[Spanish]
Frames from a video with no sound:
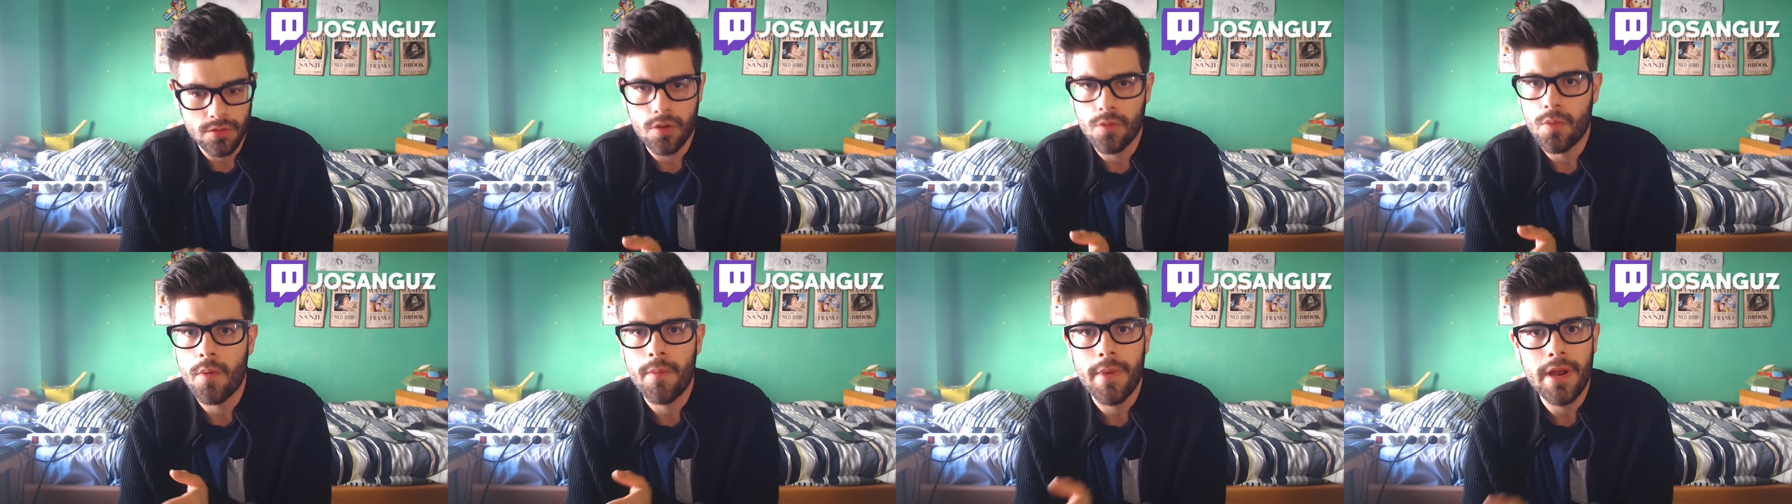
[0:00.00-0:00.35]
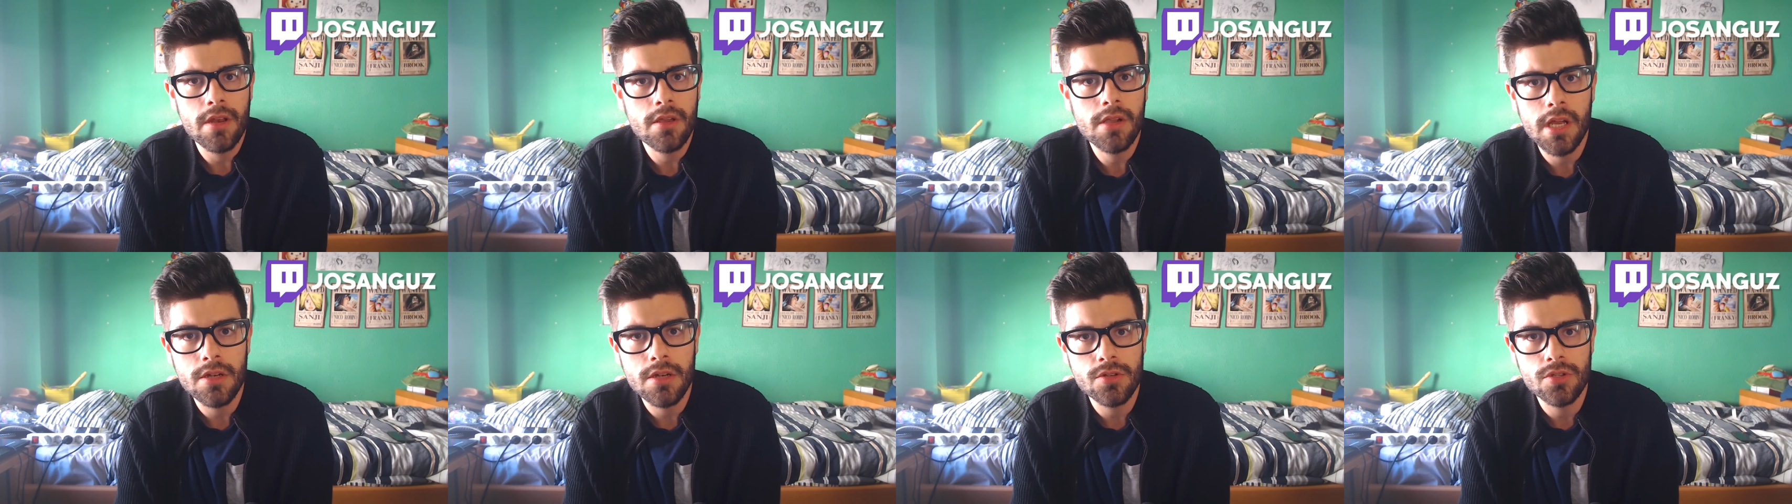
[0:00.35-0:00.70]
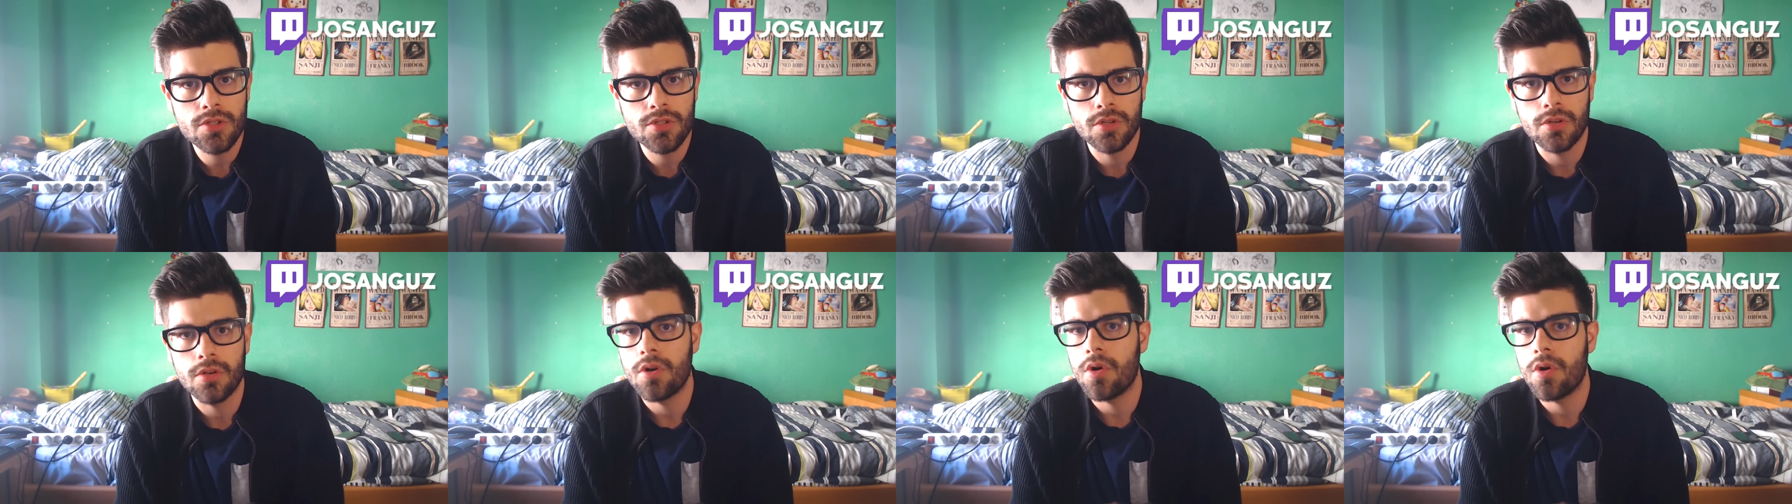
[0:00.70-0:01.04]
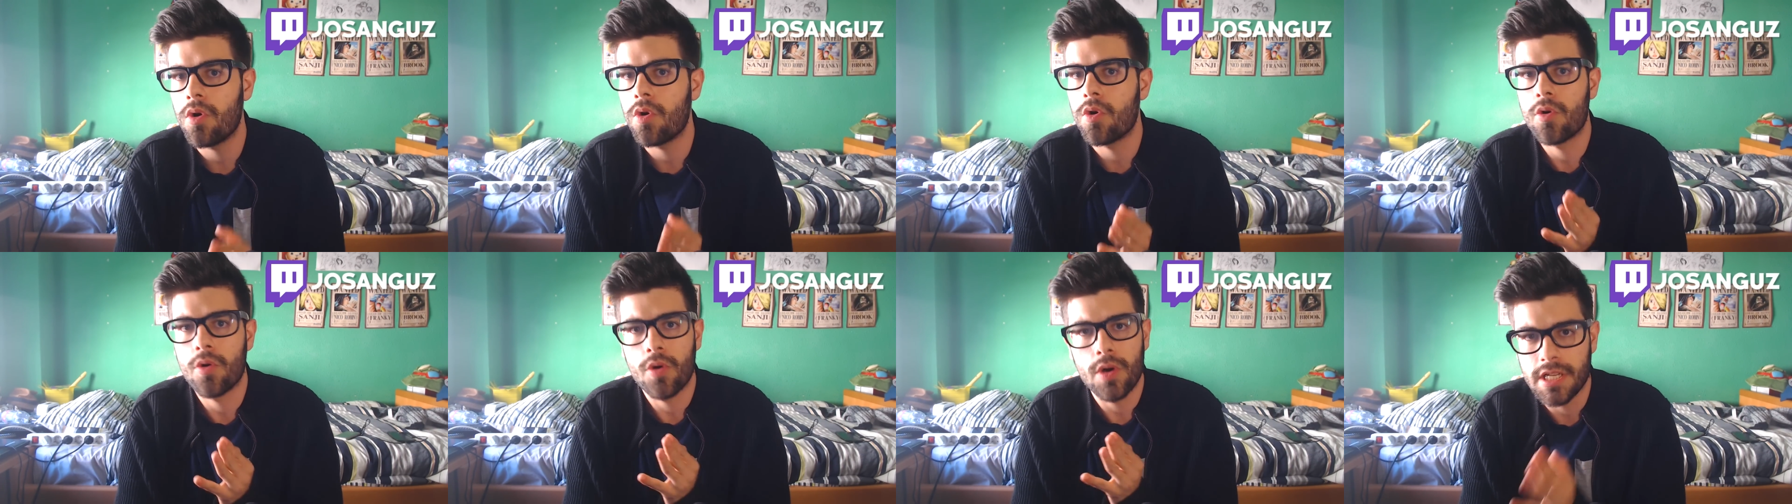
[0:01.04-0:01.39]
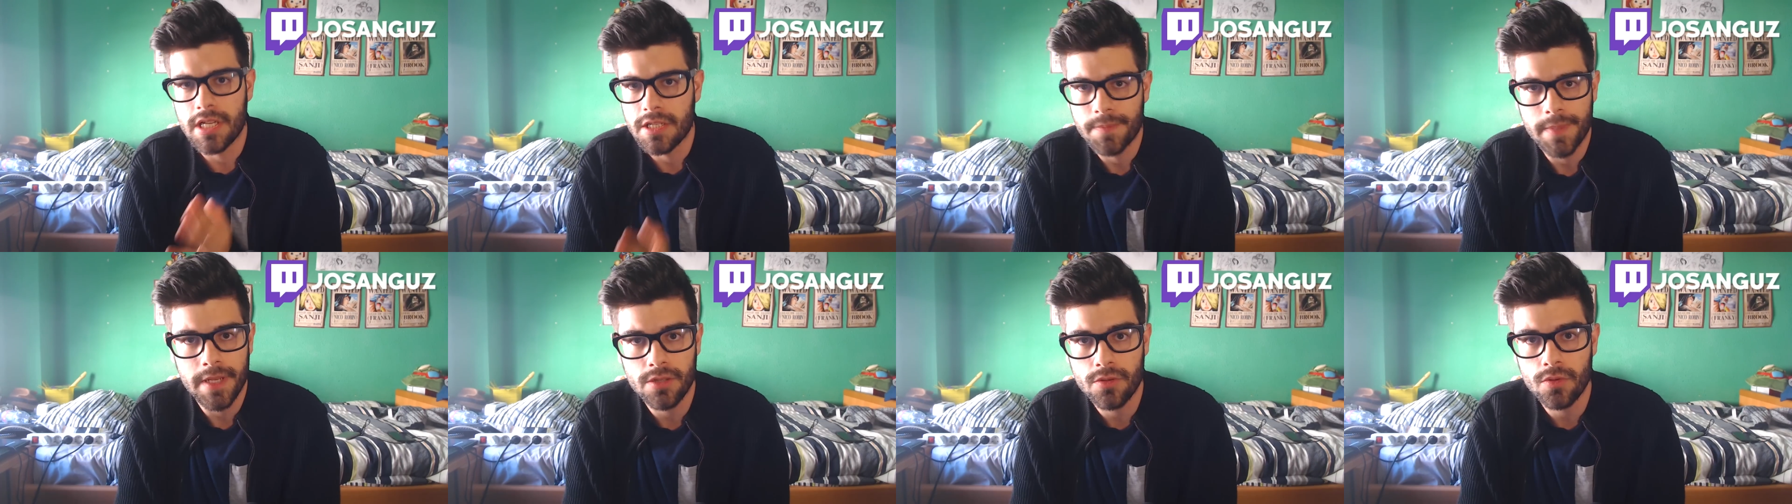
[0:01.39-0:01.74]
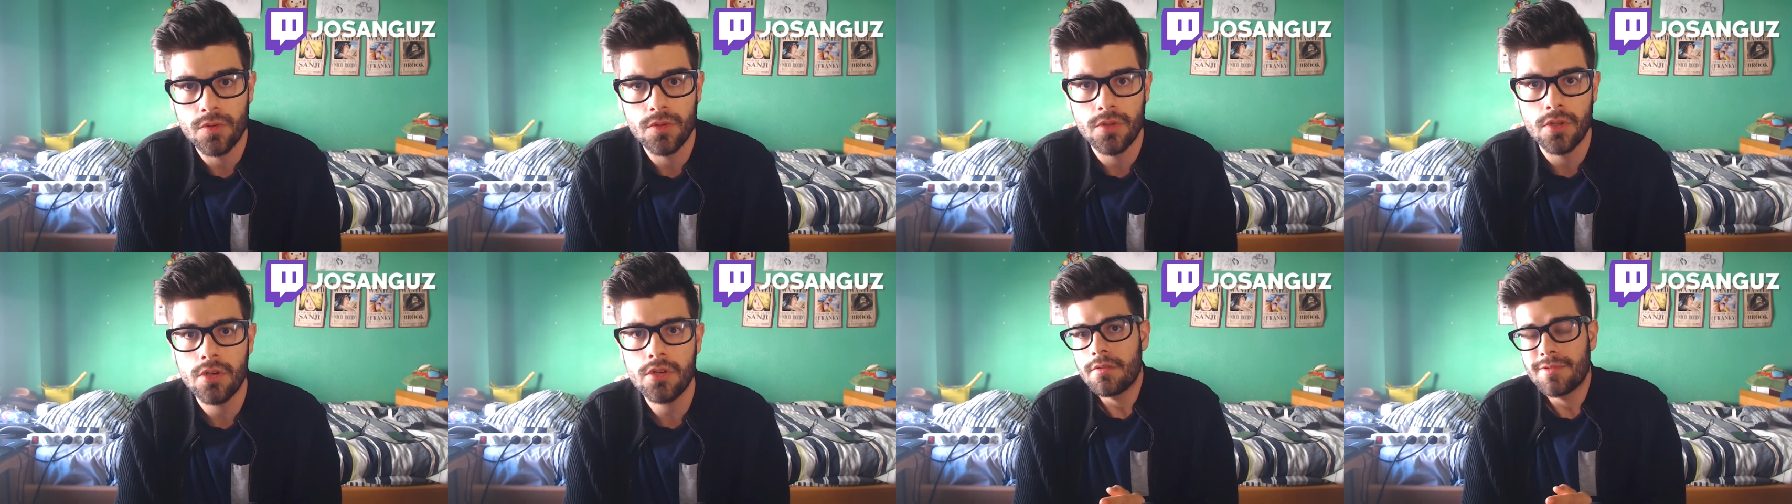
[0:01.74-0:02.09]
como Mario Kart 8 o
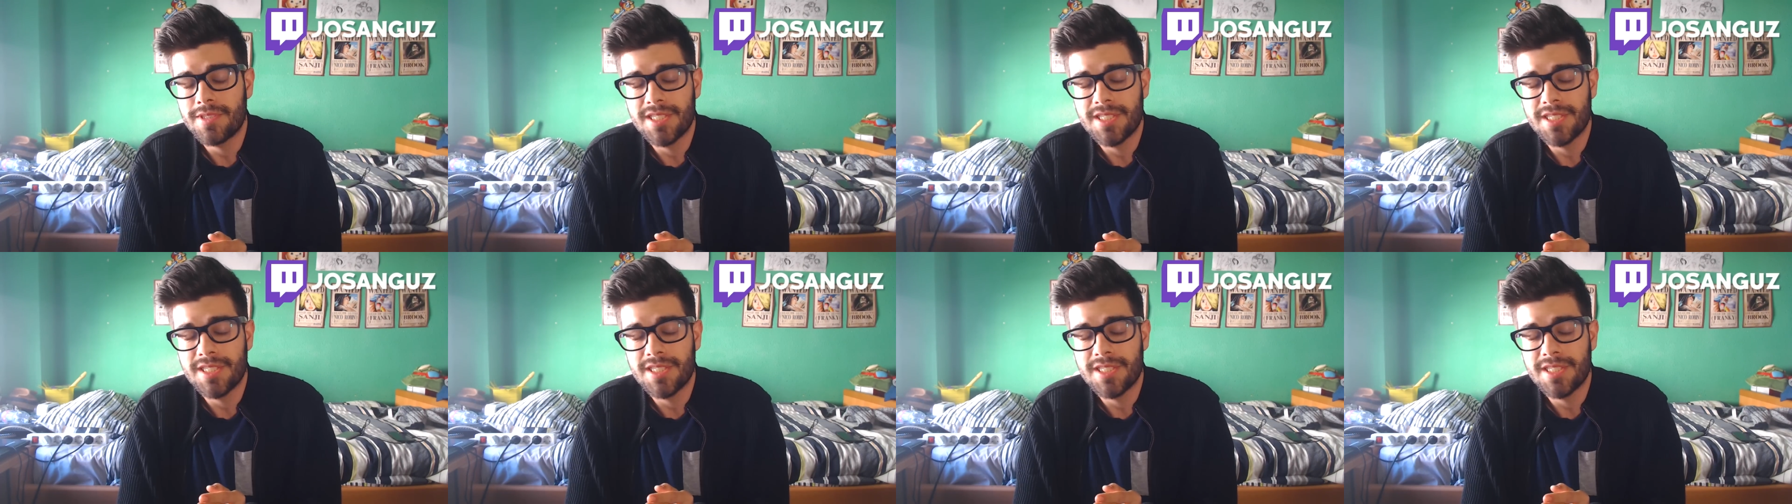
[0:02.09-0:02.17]
Splatoon 2,